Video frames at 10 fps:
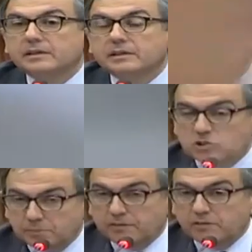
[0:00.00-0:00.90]
eh,
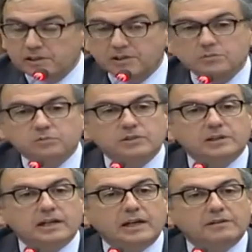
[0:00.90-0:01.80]
consapevoli di
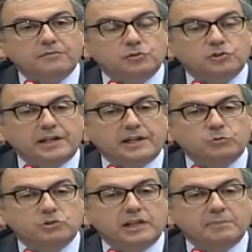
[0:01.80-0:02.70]
un, affrontare
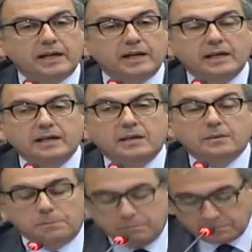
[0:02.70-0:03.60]
un tema
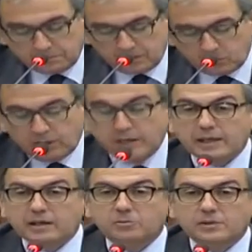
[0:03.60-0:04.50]
al
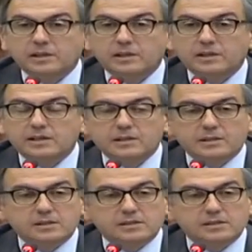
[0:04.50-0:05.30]
quale dire, eh,